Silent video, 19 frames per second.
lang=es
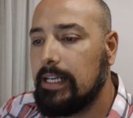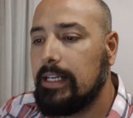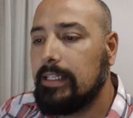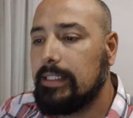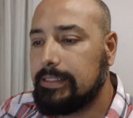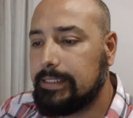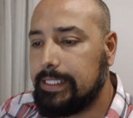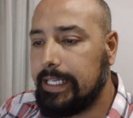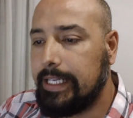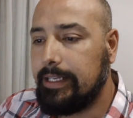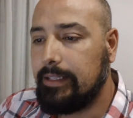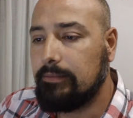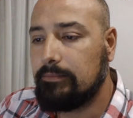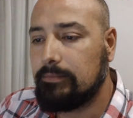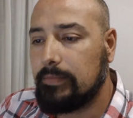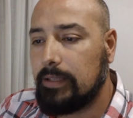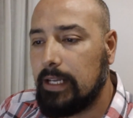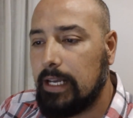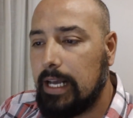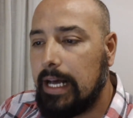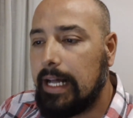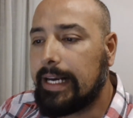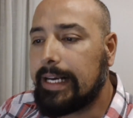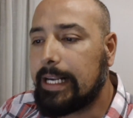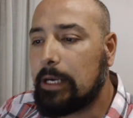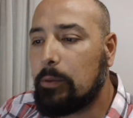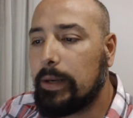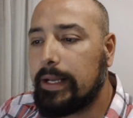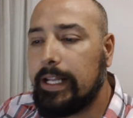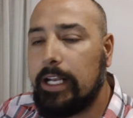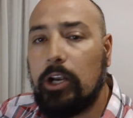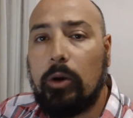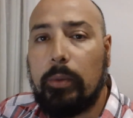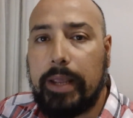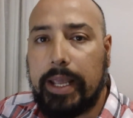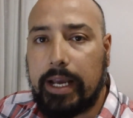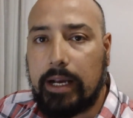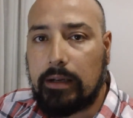Sí, recuérdenlos
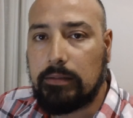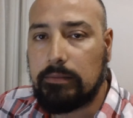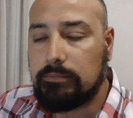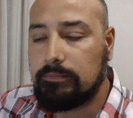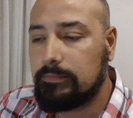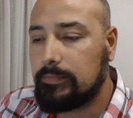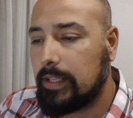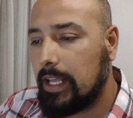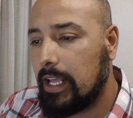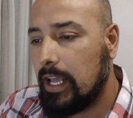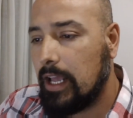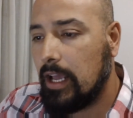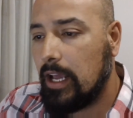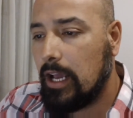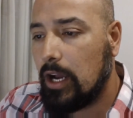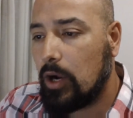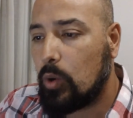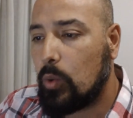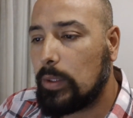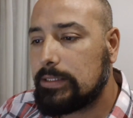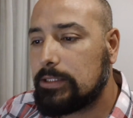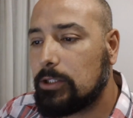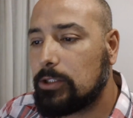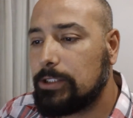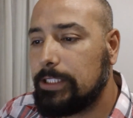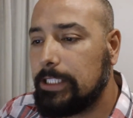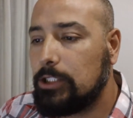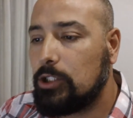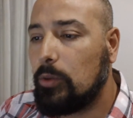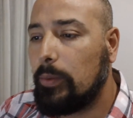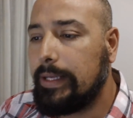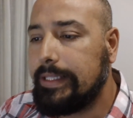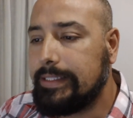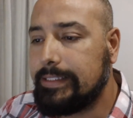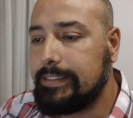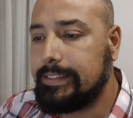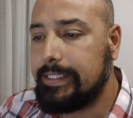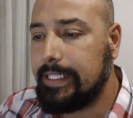bien,
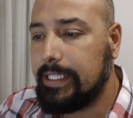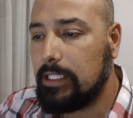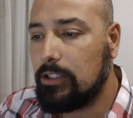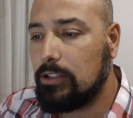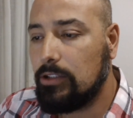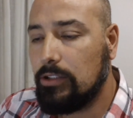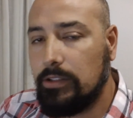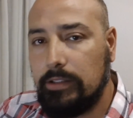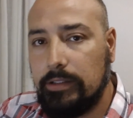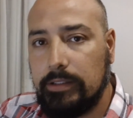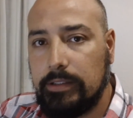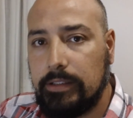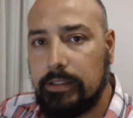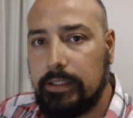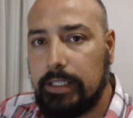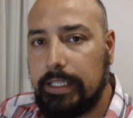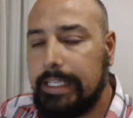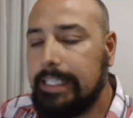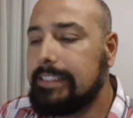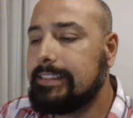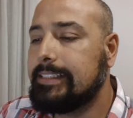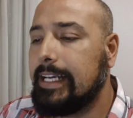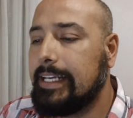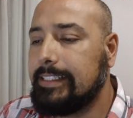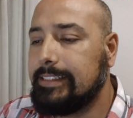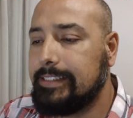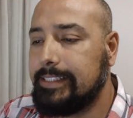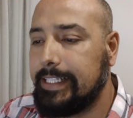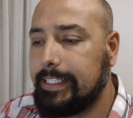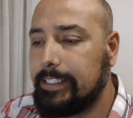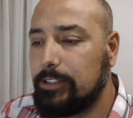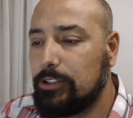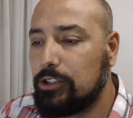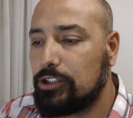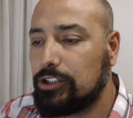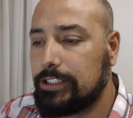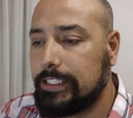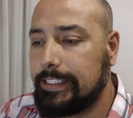425 y
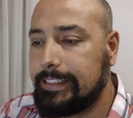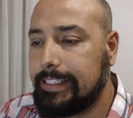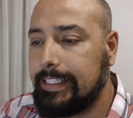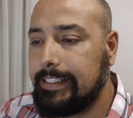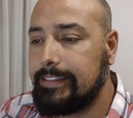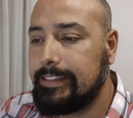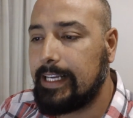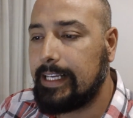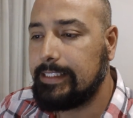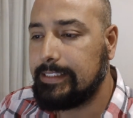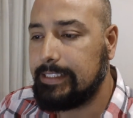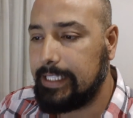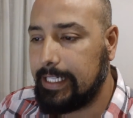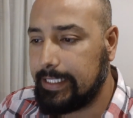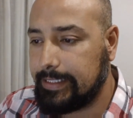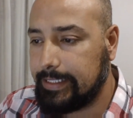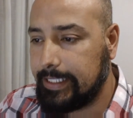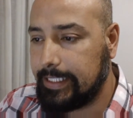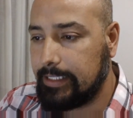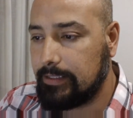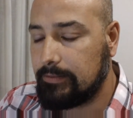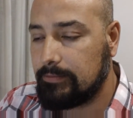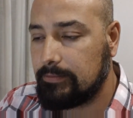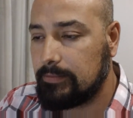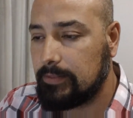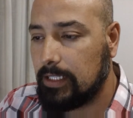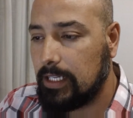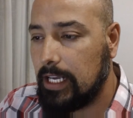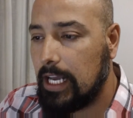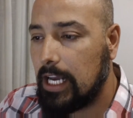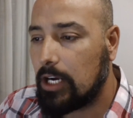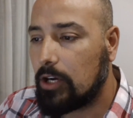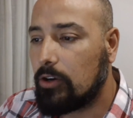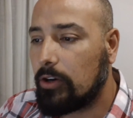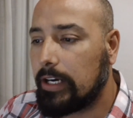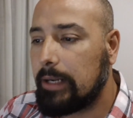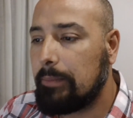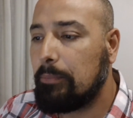677
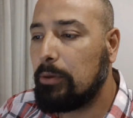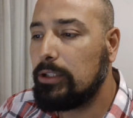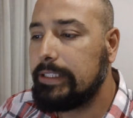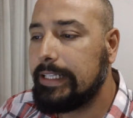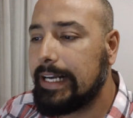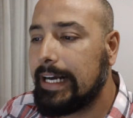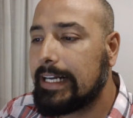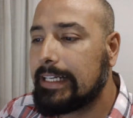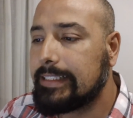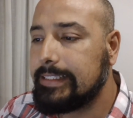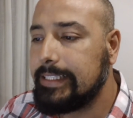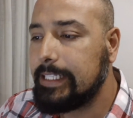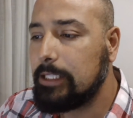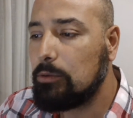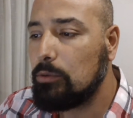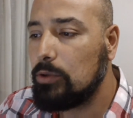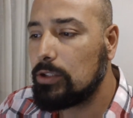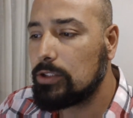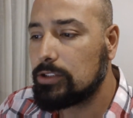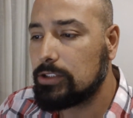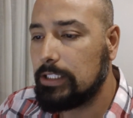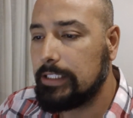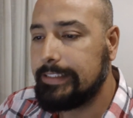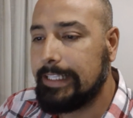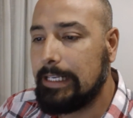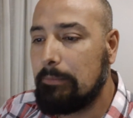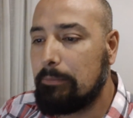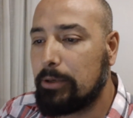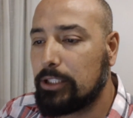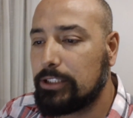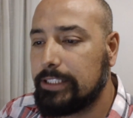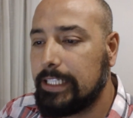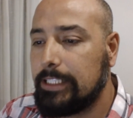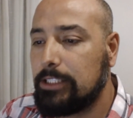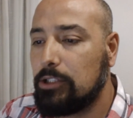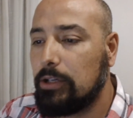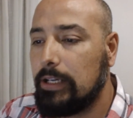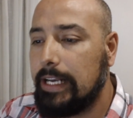corresponden a artículos del
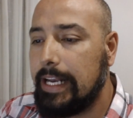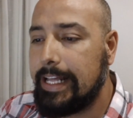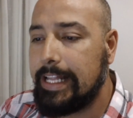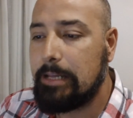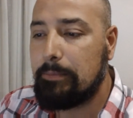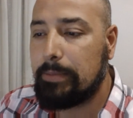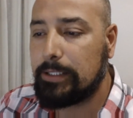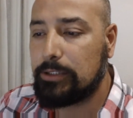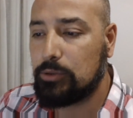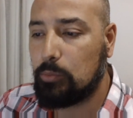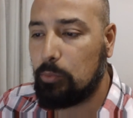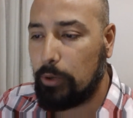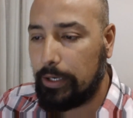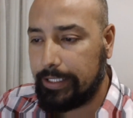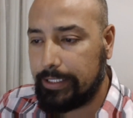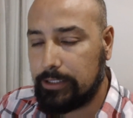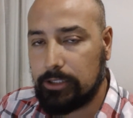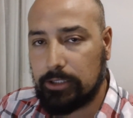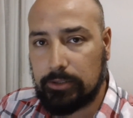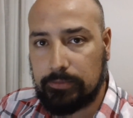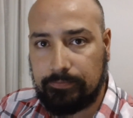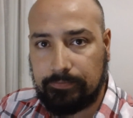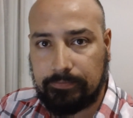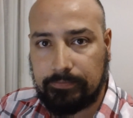proyecto de ley de presupuesto.